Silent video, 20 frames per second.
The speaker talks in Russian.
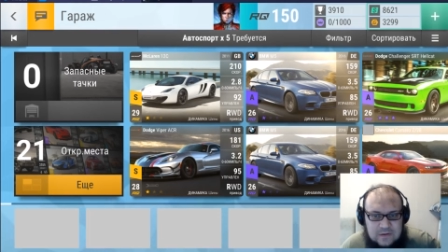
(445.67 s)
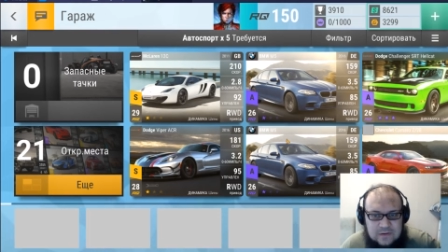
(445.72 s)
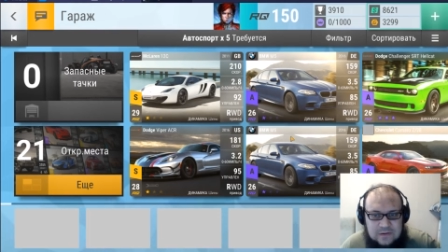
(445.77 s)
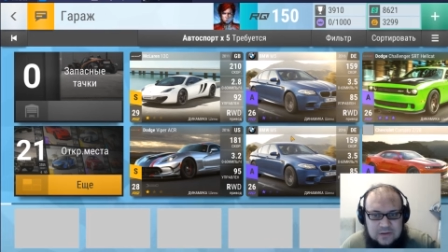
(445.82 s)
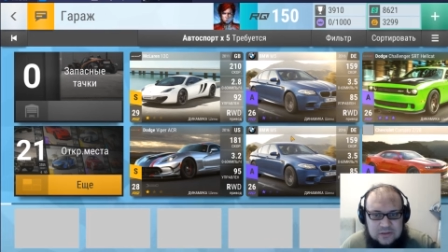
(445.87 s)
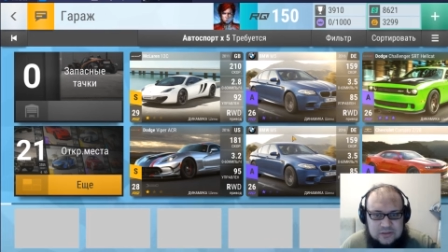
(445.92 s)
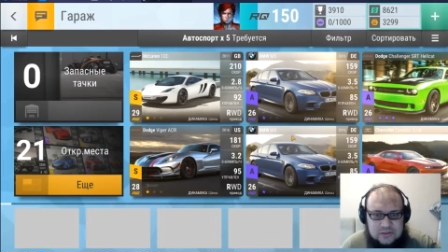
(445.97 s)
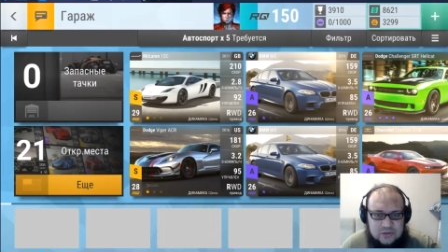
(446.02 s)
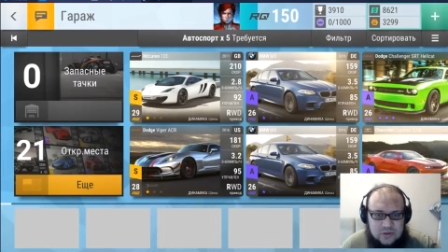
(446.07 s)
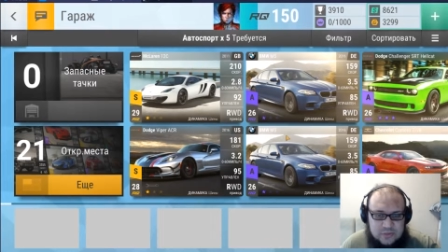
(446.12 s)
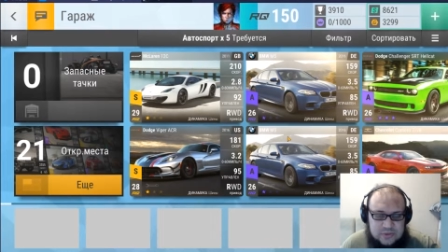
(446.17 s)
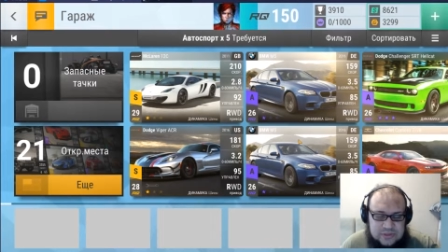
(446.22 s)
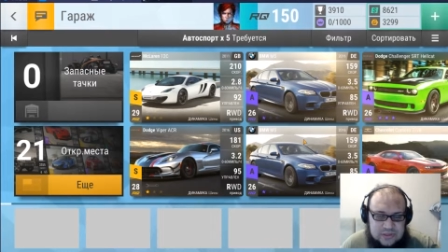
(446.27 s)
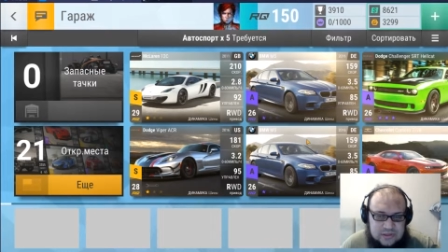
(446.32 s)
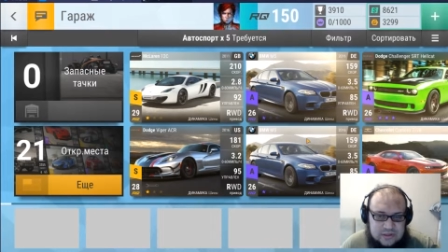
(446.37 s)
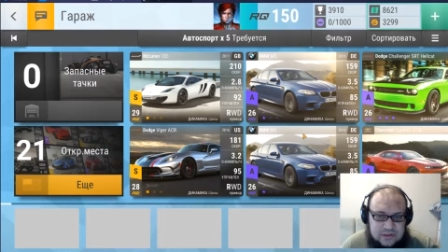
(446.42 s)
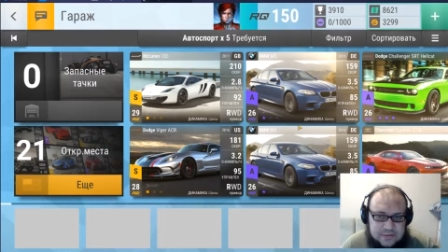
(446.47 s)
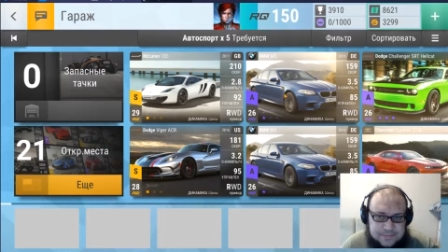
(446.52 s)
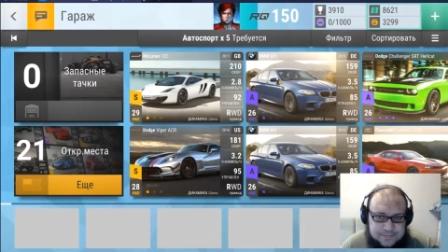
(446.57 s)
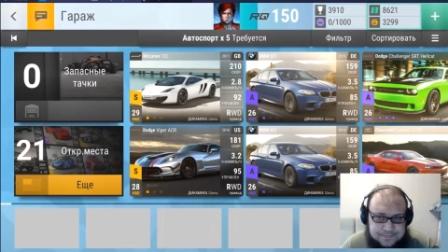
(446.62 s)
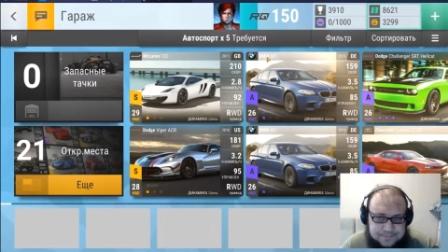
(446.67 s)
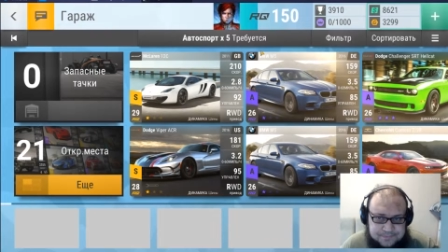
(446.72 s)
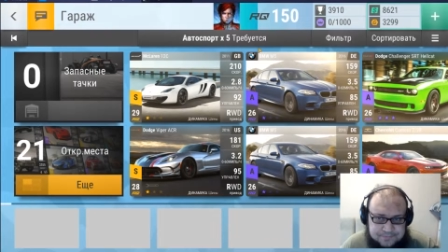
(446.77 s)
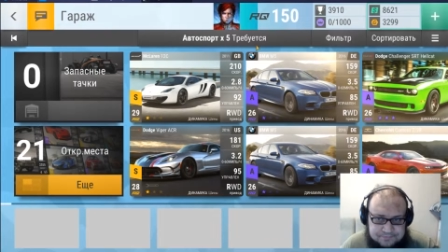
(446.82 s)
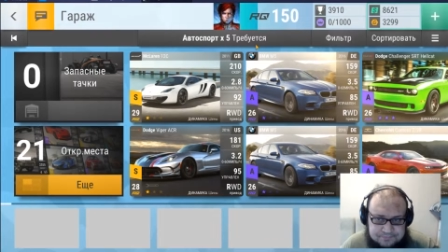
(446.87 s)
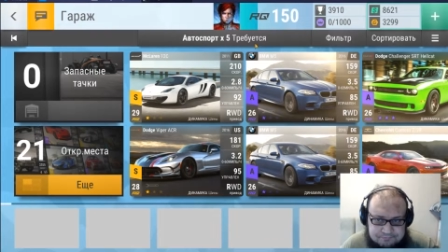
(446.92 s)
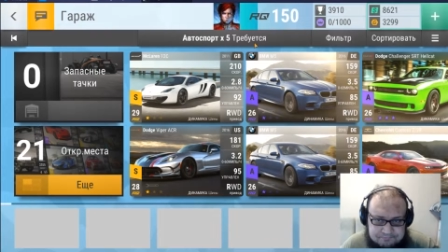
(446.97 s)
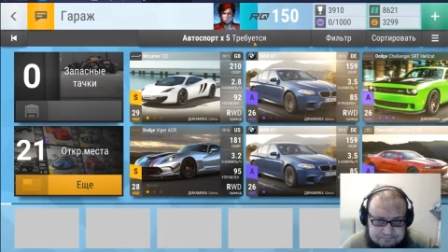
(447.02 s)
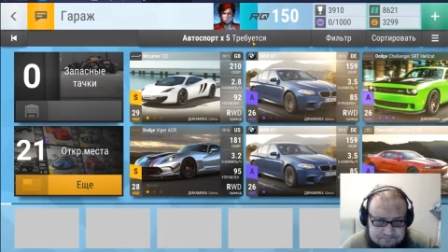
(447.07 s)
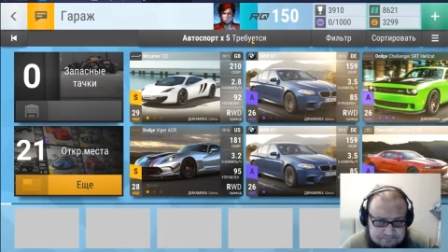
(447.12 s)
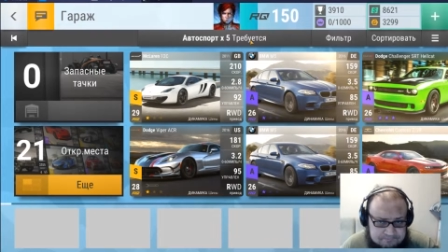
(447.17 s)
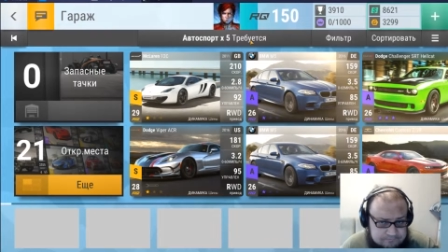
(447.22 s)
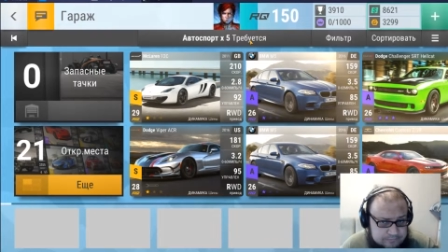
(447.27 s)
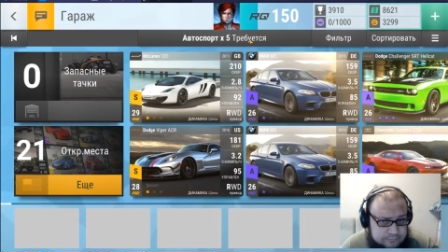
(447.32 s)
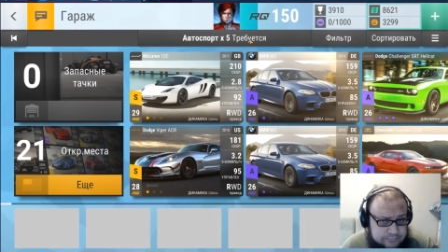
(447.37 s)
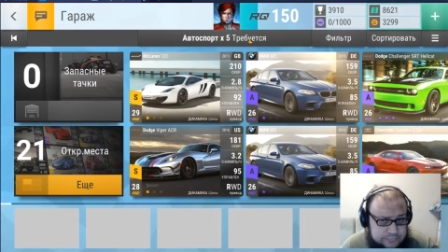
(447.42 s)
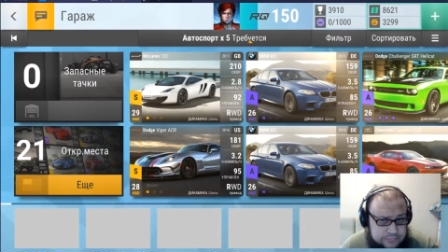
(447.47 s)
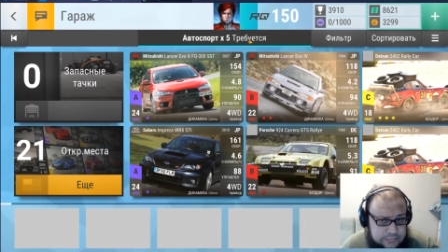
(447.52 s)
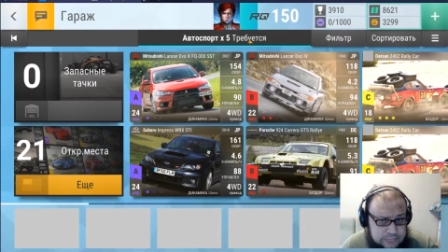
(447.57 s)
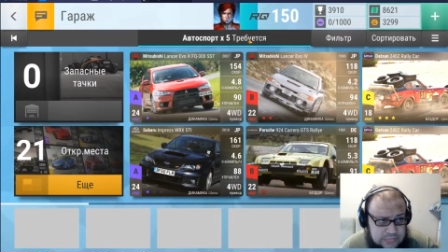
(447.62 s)
а, собственно,
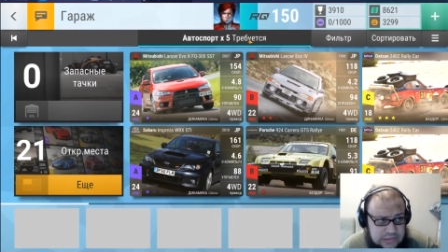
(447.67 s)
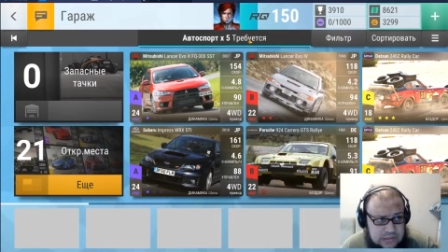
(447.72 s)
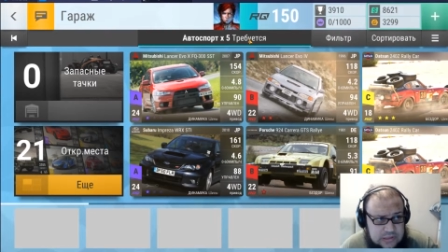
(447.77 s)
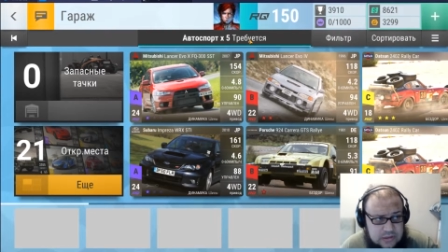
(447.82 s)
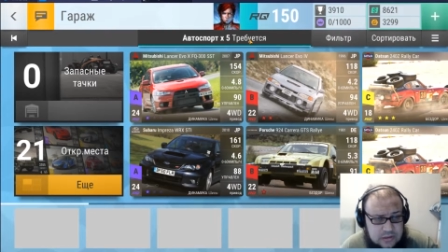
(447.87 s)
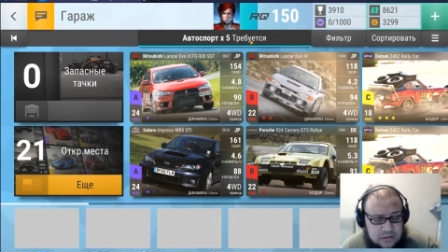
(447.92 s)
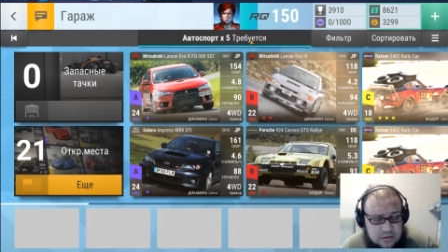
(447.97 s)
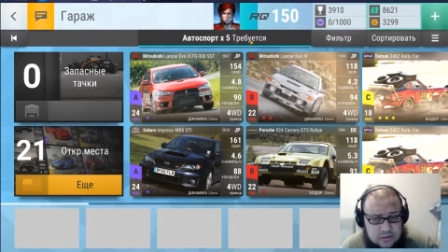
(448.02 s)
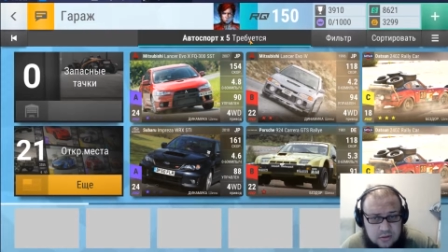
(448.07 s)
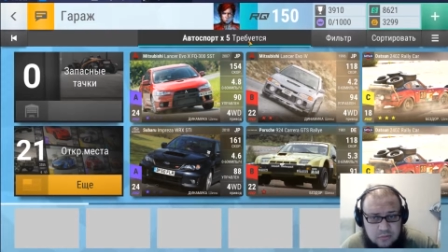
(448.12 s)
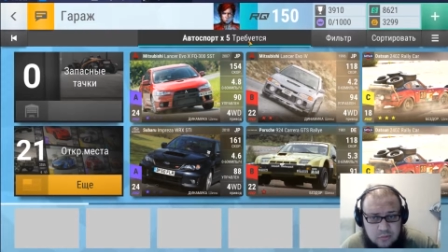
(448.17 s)
а,